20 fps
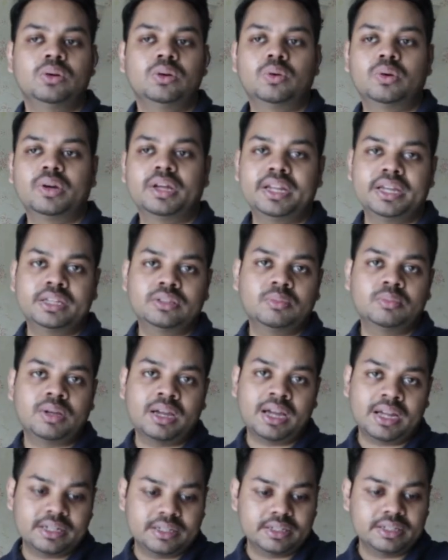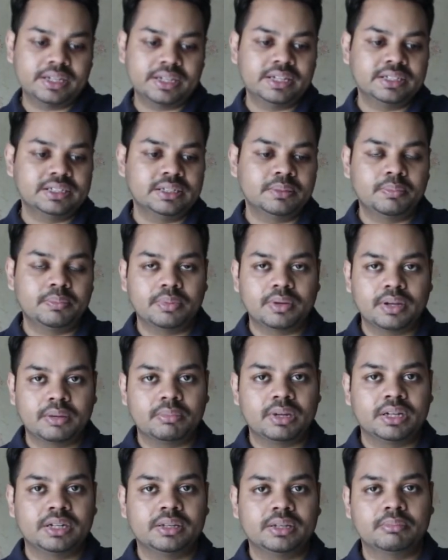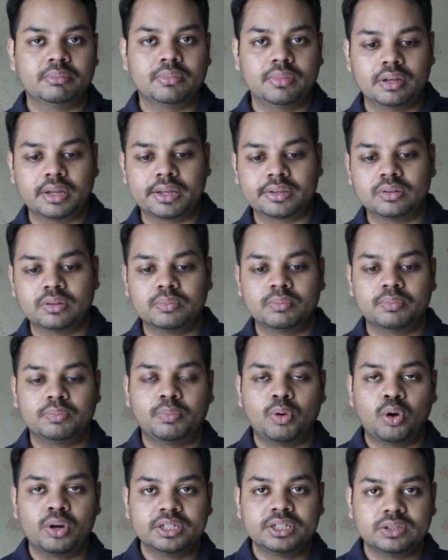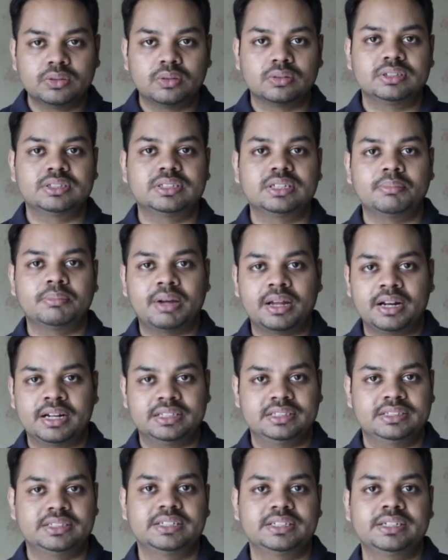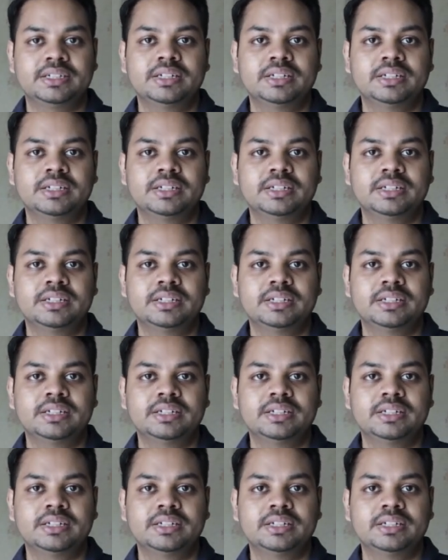ওখানে একদম কাঠ দেখি যে মানে একদম পলিশ করতেছে বানাচ্ছে